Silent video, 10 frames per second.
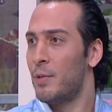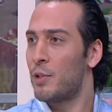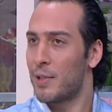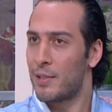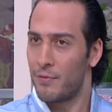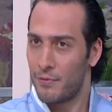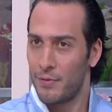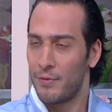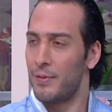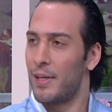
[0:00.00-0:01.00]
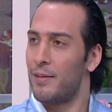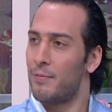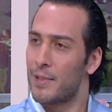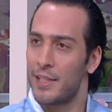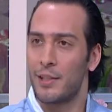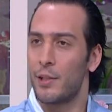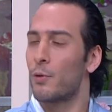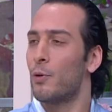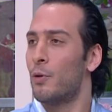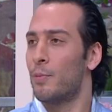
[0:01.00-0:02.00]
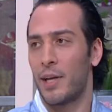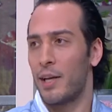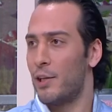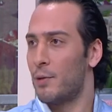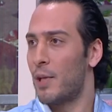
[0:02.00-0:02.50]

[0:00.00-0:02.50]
مش بس يعني بمسيرتي طول عمري كان لهم